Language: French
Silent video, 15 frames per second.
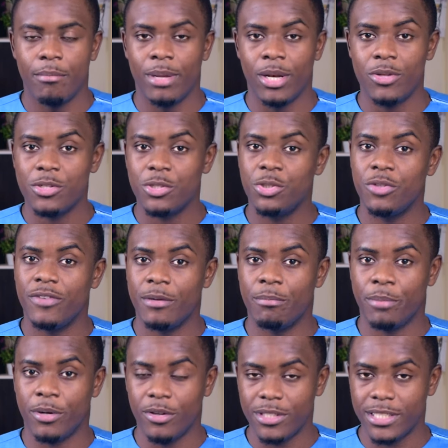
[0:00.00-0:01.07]
Mais lorsque je vais
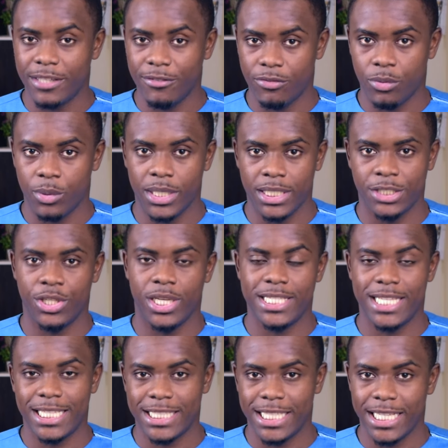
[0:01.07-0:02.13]
prendre des fruits, je
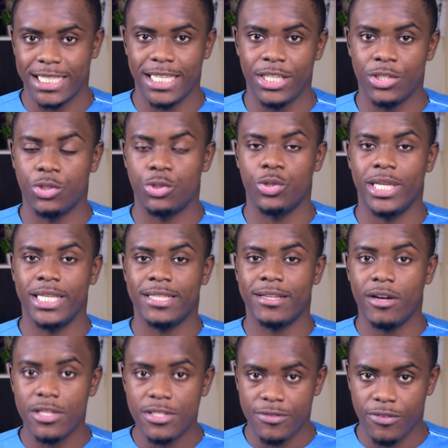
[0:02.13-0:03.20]
les achète et que je les
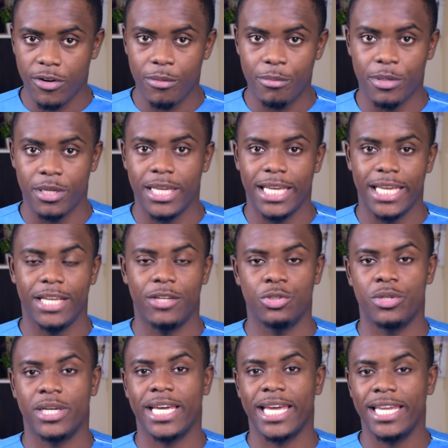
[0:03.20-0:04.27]
transforme et que
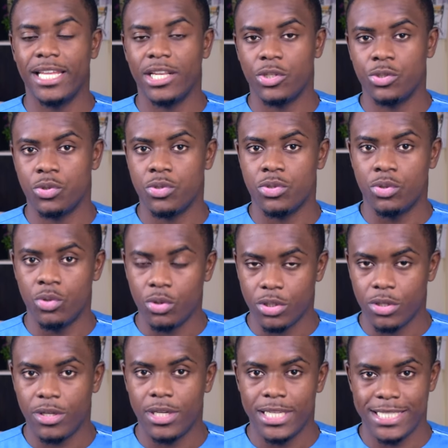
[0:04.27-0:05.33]
je crée quelque chose
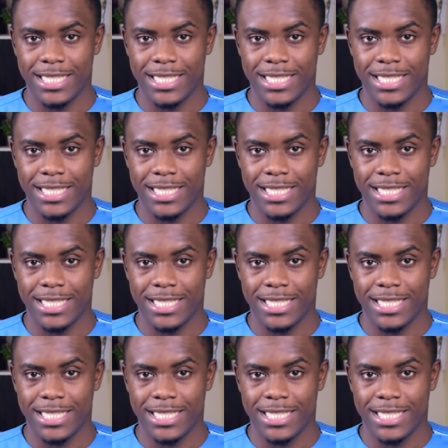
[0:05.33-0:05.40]
d'autre,